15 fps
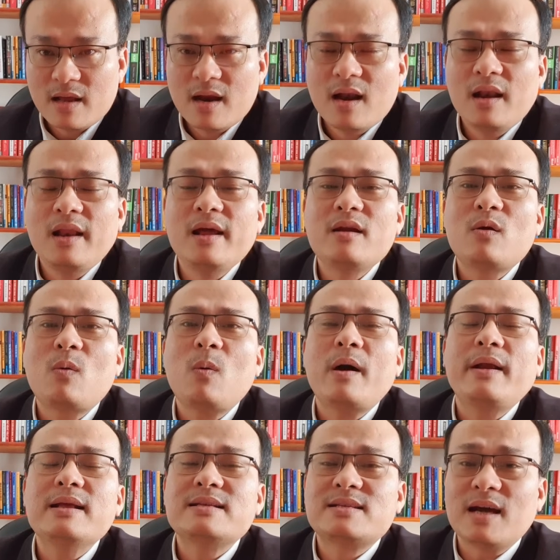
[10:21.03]
liên quan
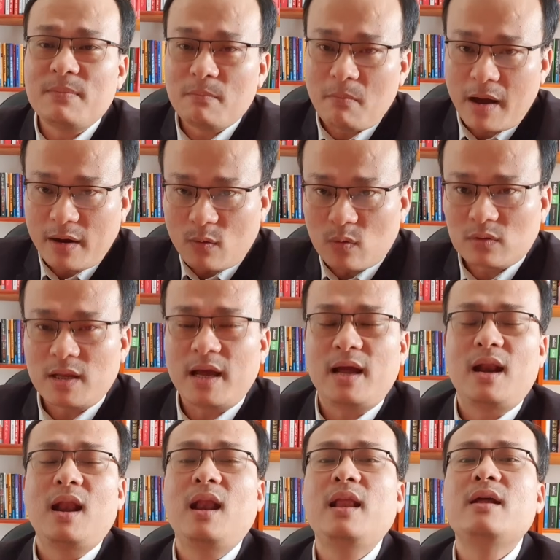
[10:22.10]
đến sân bay quốc tế
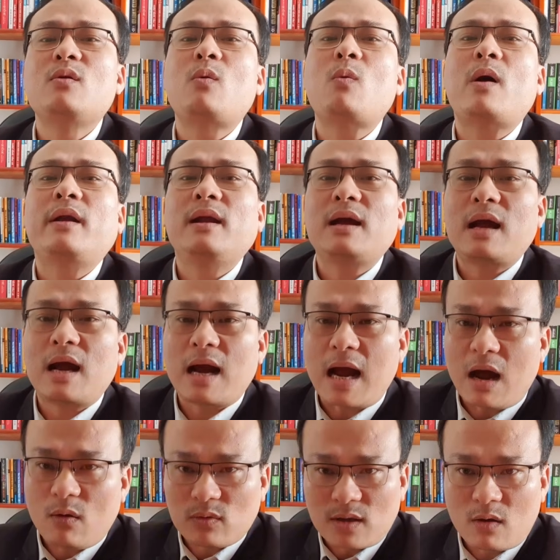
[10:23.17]
liên quan đến
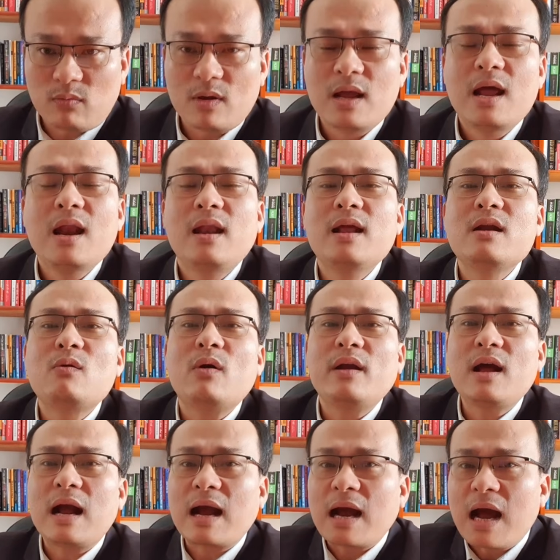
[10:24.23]
cao tốc liên quan
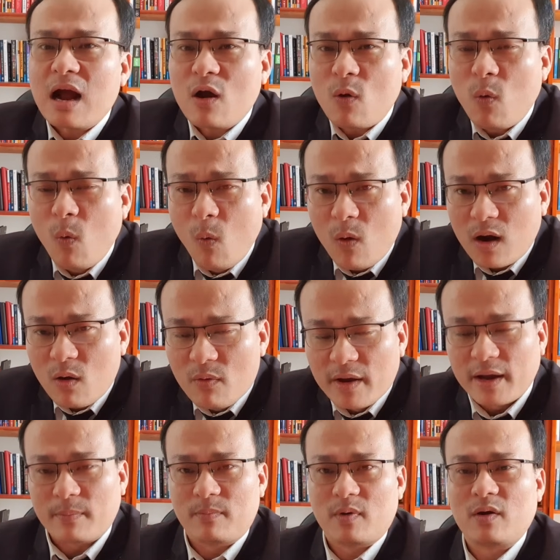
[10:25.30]
đến các khu công
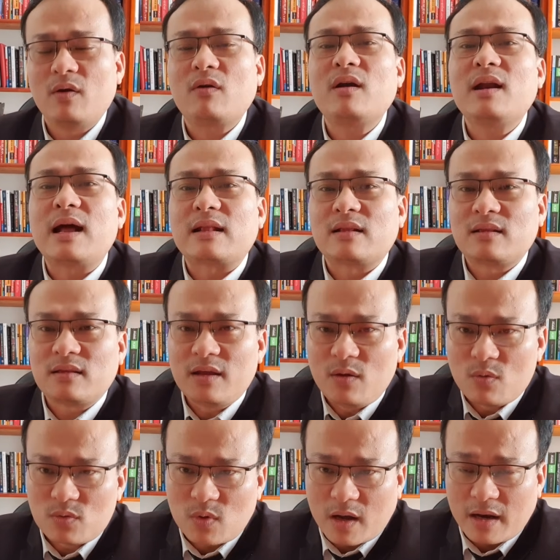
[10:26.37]
nghiệp nó có đặt tiêu
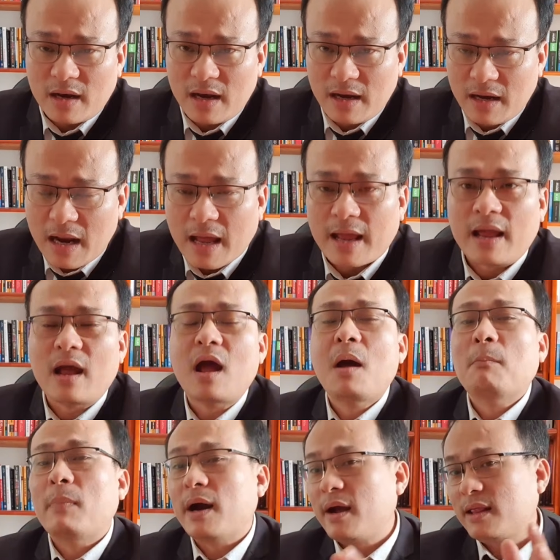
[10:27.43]
chuẩn để
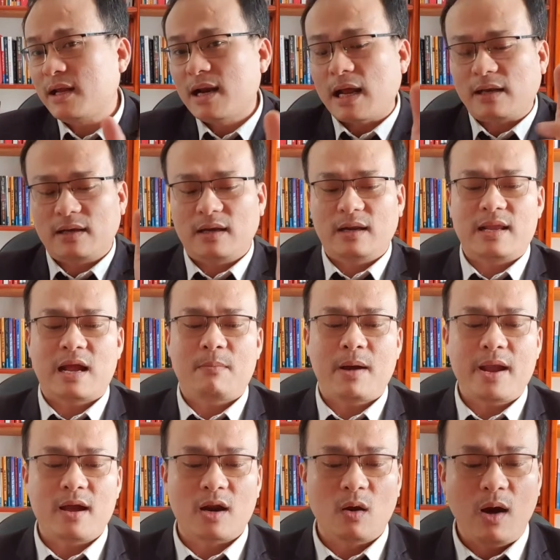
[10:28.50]
mà người ta đặt nhà
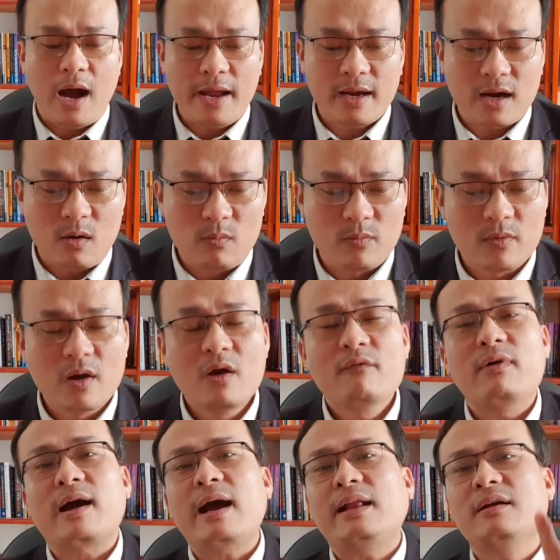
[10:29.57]
máy ở đó hay không
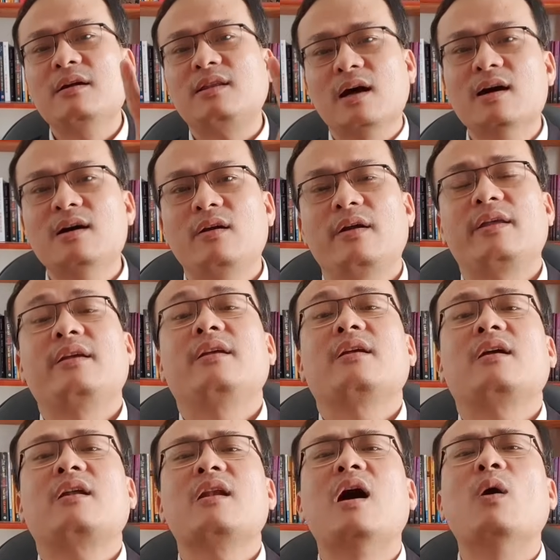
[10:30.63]
và cái thứ tư đó là
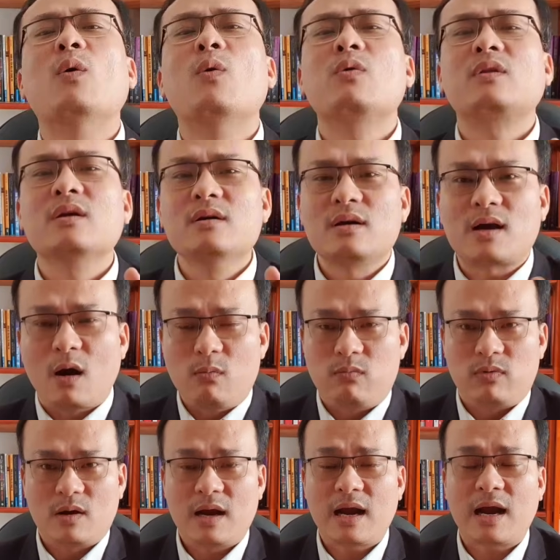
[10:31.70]
đầu tư
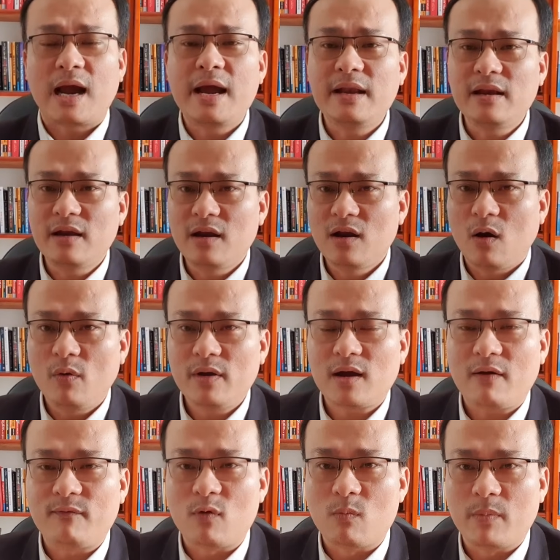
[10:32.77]
công kết nối
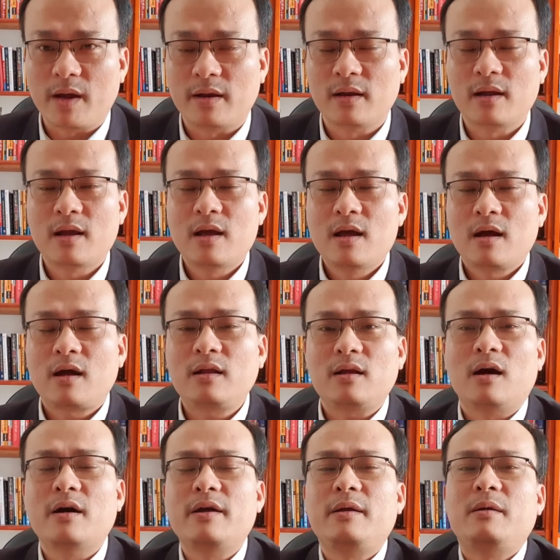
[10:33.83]
các vùng miền cái
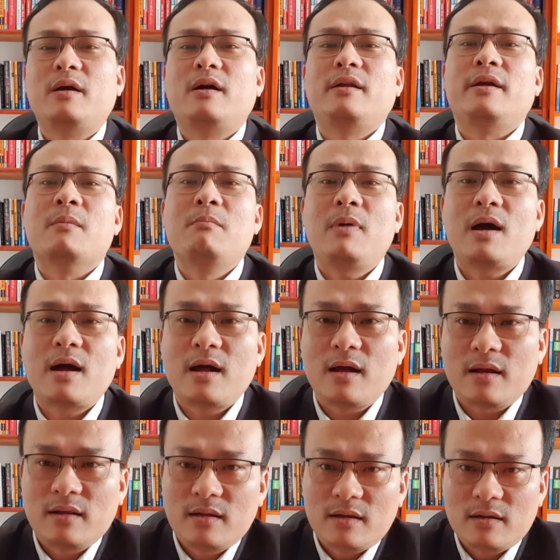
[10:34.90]
thời ờ, điểm mà
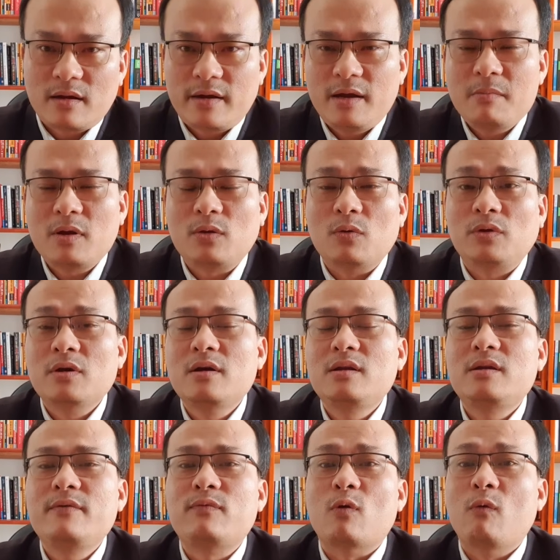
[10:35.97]
từ khi mà thủ tướng
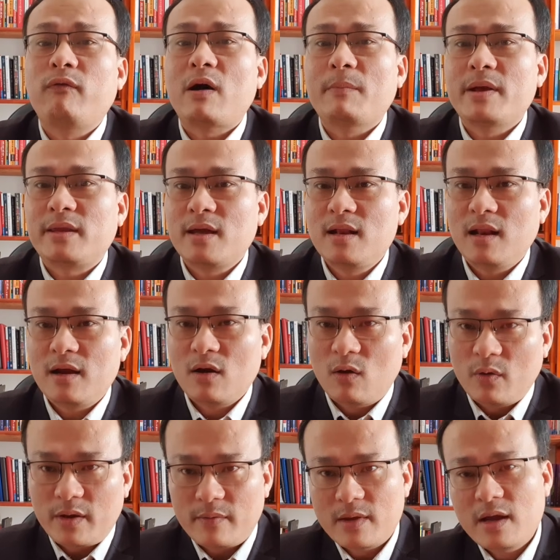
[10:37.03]
chính phủ phạm minh chính lên
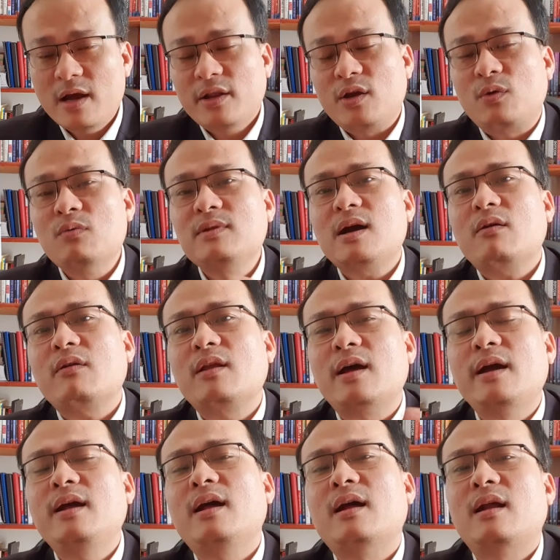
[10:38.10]
ngôi ấy, thì chúng ta có thể
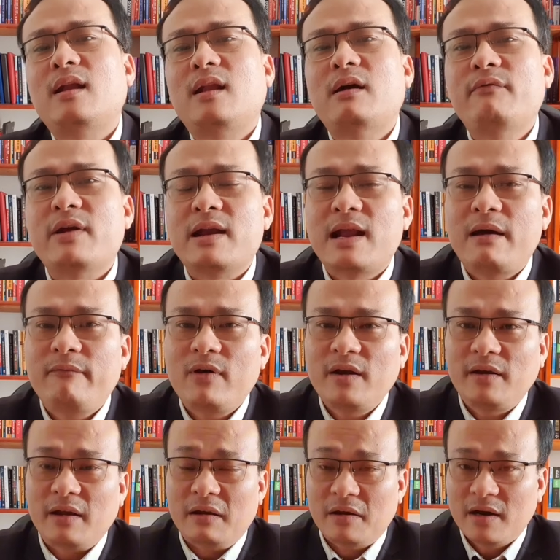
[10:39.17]
thấy là việt nam phát
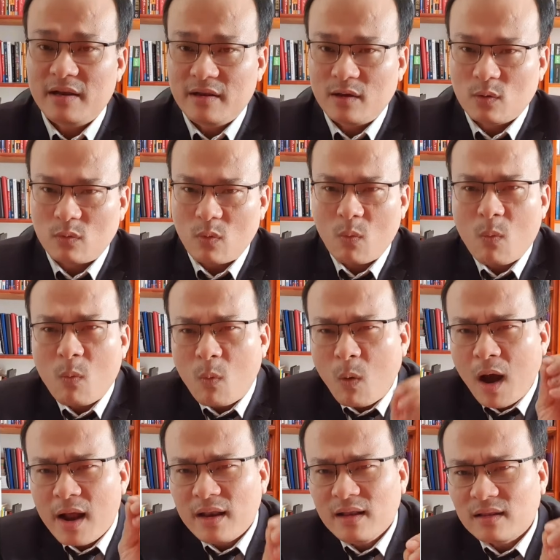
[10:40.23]
triển rất nhiều
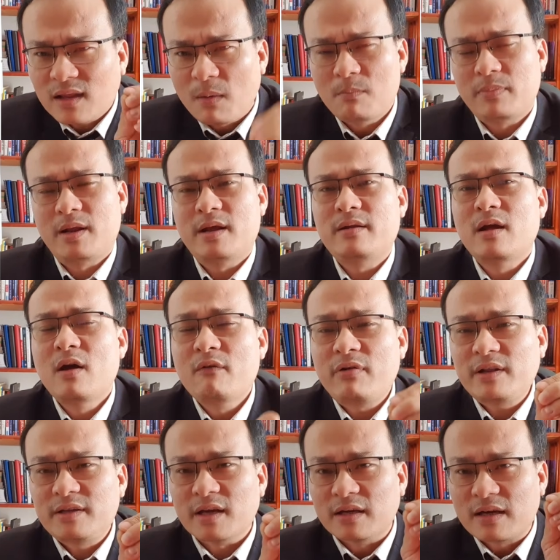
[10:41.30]
quan tâm đến phát
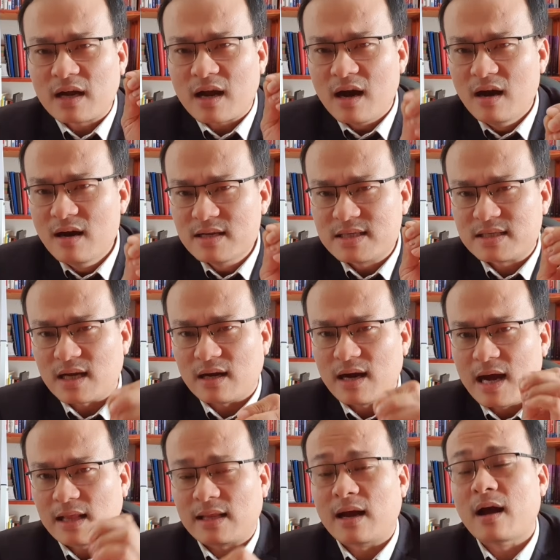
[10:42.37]
triển cơ sở
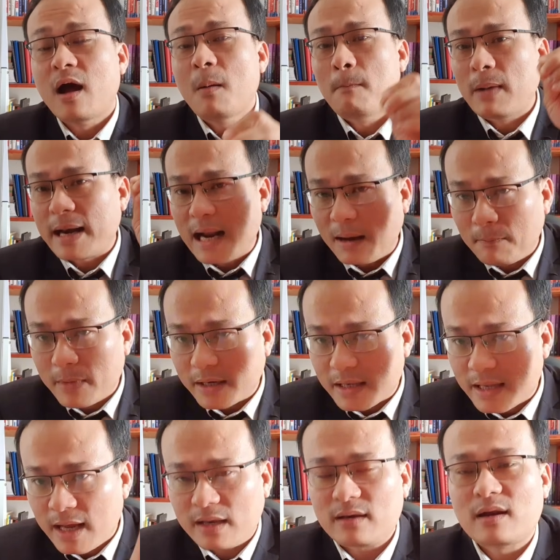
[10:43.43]
hạ tầng mà đặc biệt
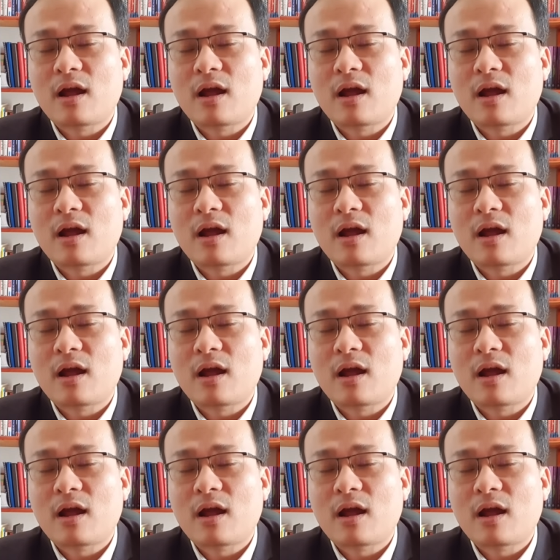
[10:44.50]
nhất